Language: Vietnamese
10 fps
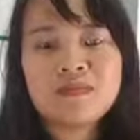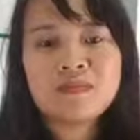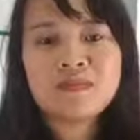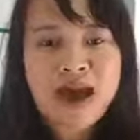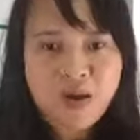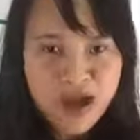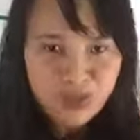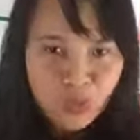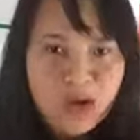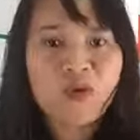bảo
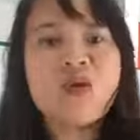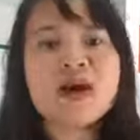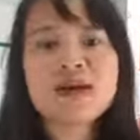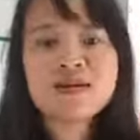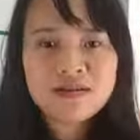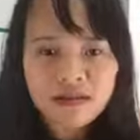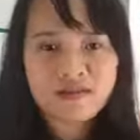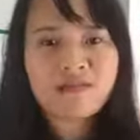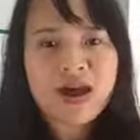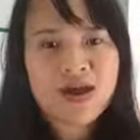hành toàn quốc ạ,
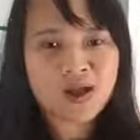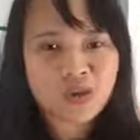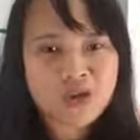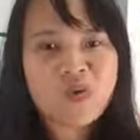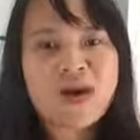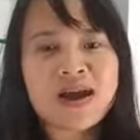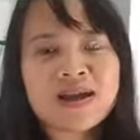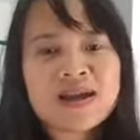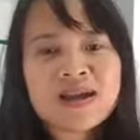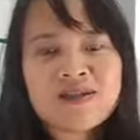được bảo hành toàn quốc ạ.
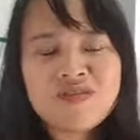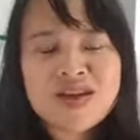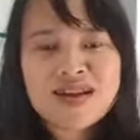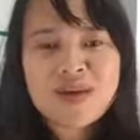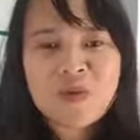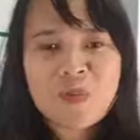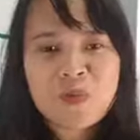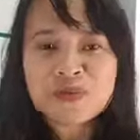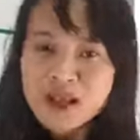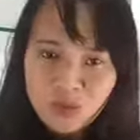Cái việc này cũng cũng
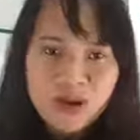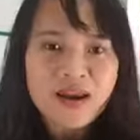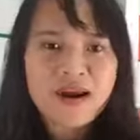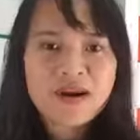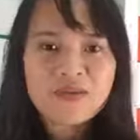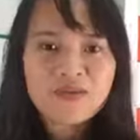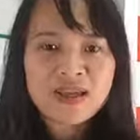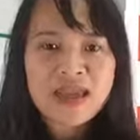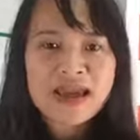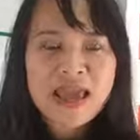rất là thuận lợi, bởi vì
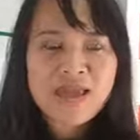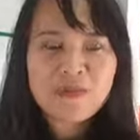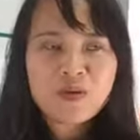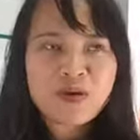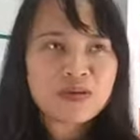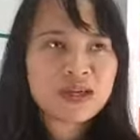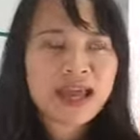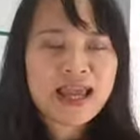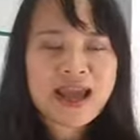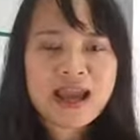là em cũng có những cái
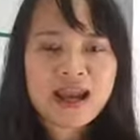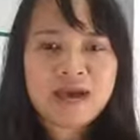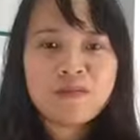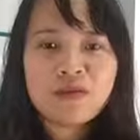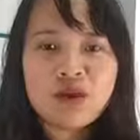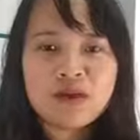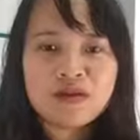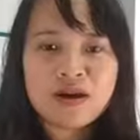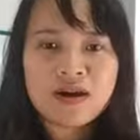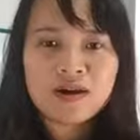khách hàng là mua
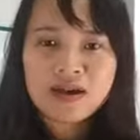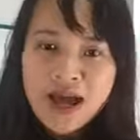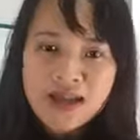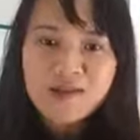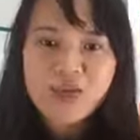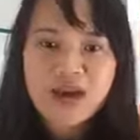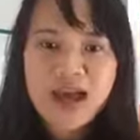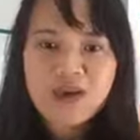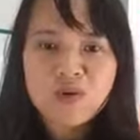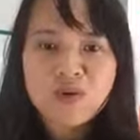ở ở đây, mua ở
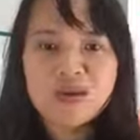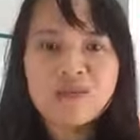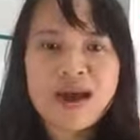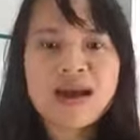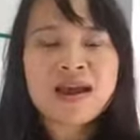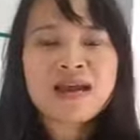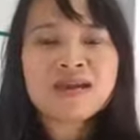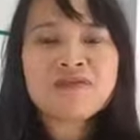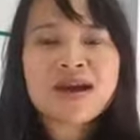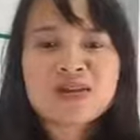Hà Nội nhưng mà
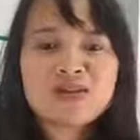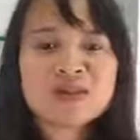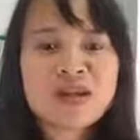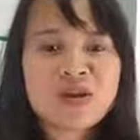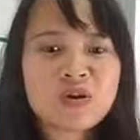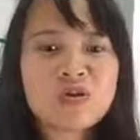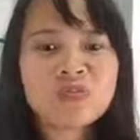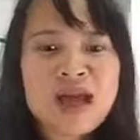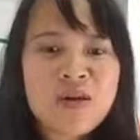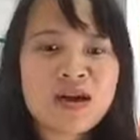vào trong Sài Gòn công
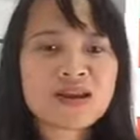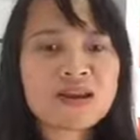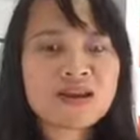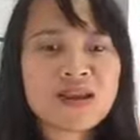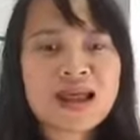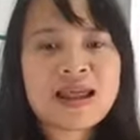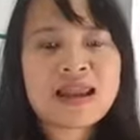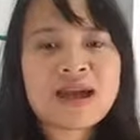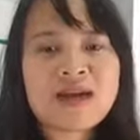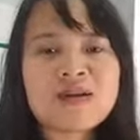tác hoặc bị là là
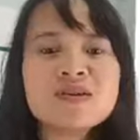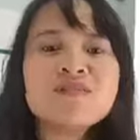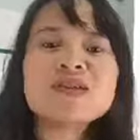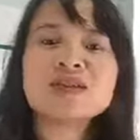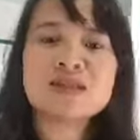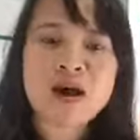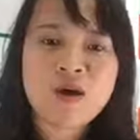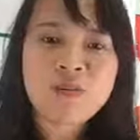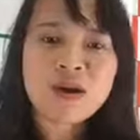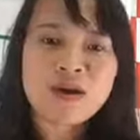là có những việc gì
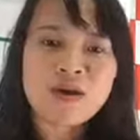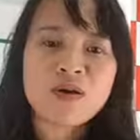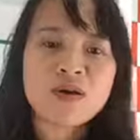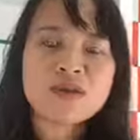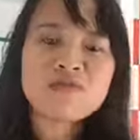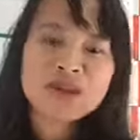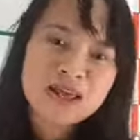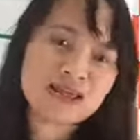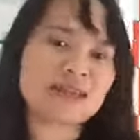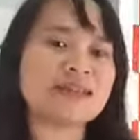đó mà nó có những vấn
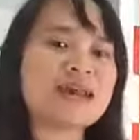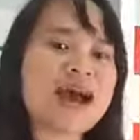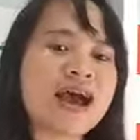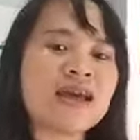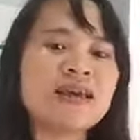đề xảy ra ấy,